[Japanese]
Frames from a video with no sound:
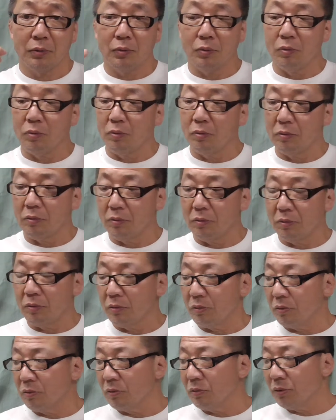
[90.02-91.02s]
こ
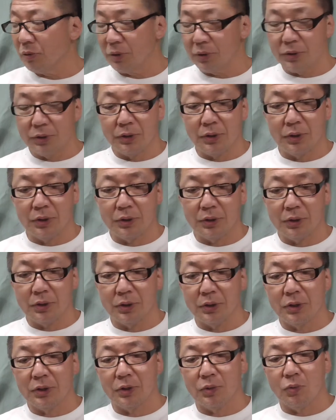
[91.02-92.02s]
の1
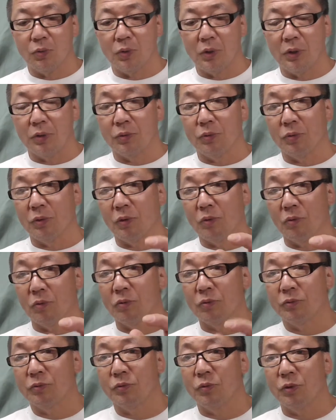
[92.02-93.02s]
センチ地高あるようなこ
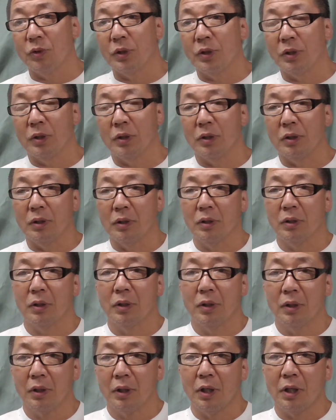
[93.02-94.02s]
の太い
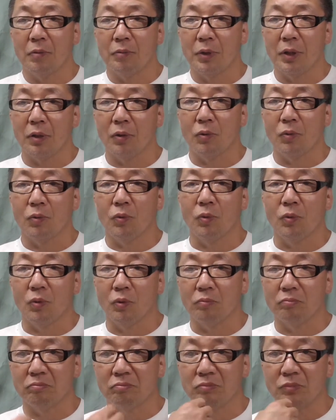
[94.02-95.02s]
カメラを
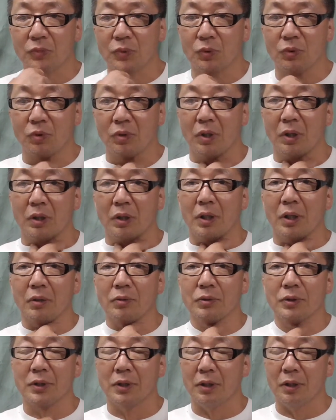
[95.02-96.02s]
こう喉からあ
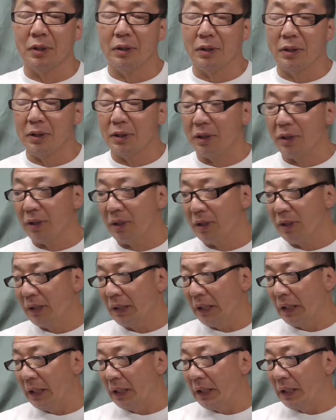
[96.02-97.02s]
口から入れて
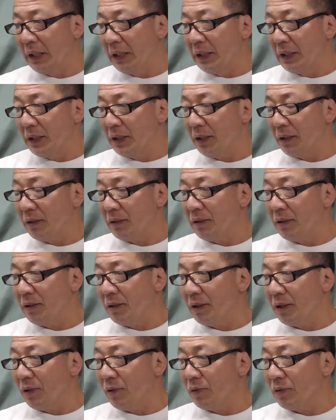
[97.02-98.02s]
やった
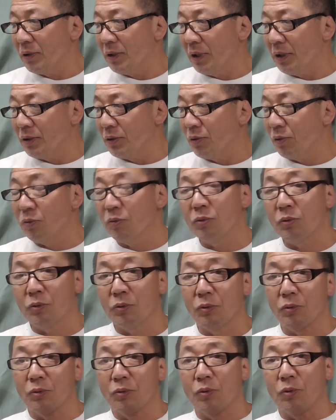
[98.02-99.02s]
んだけど最初本当
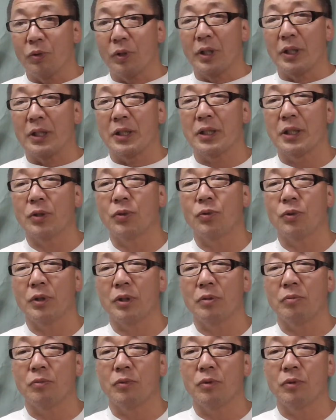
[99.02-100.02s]
にこの辺来た時
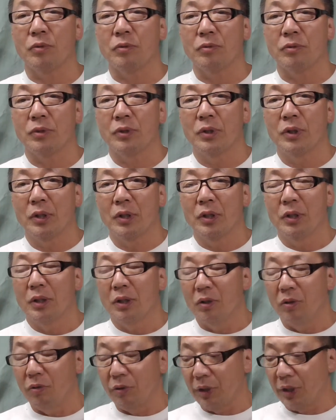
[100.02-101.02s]
にも
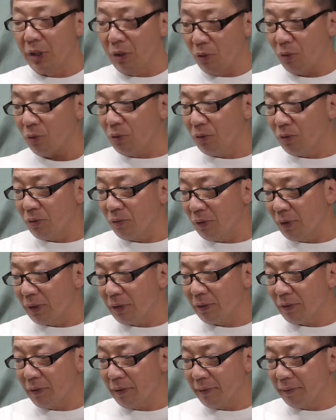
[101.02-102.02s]
うゲロッとなっ
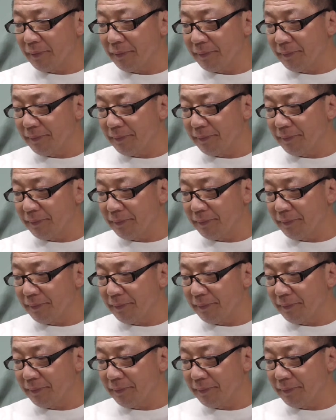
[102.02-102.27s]
て